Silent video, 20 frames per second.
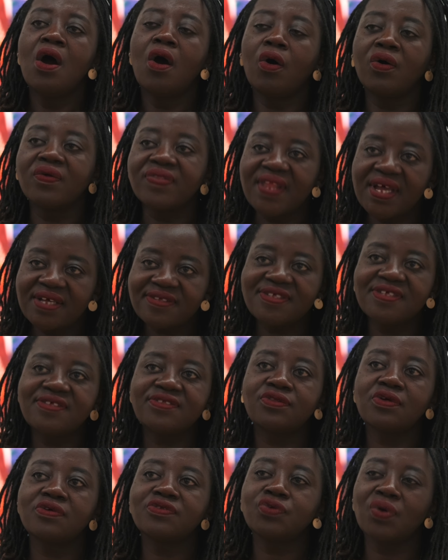en
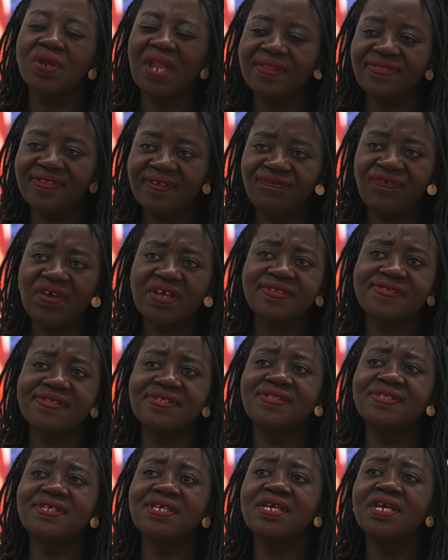insistant sur la
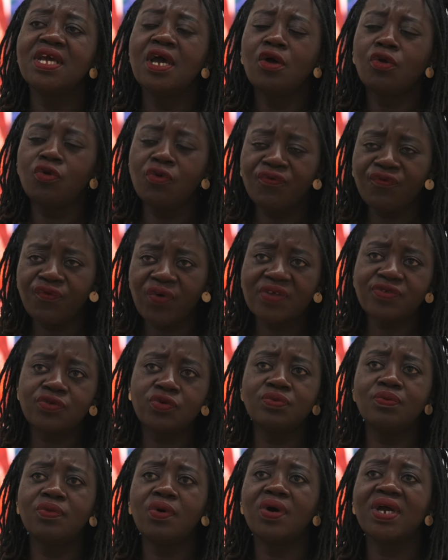diversité, le
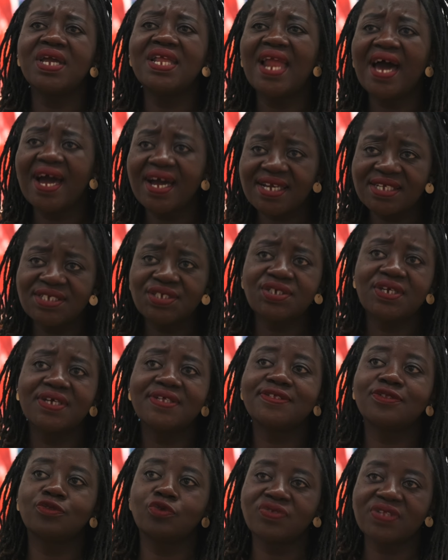foisonnement et la
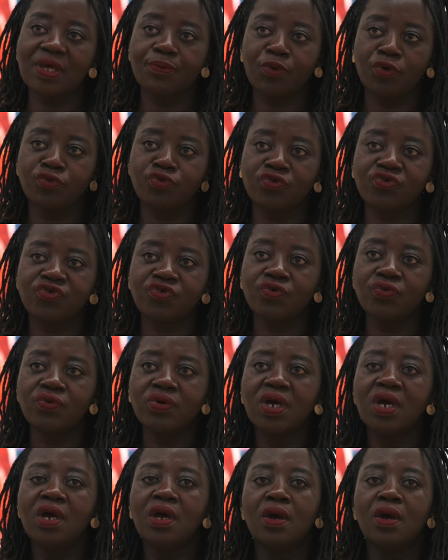richesse de sa production.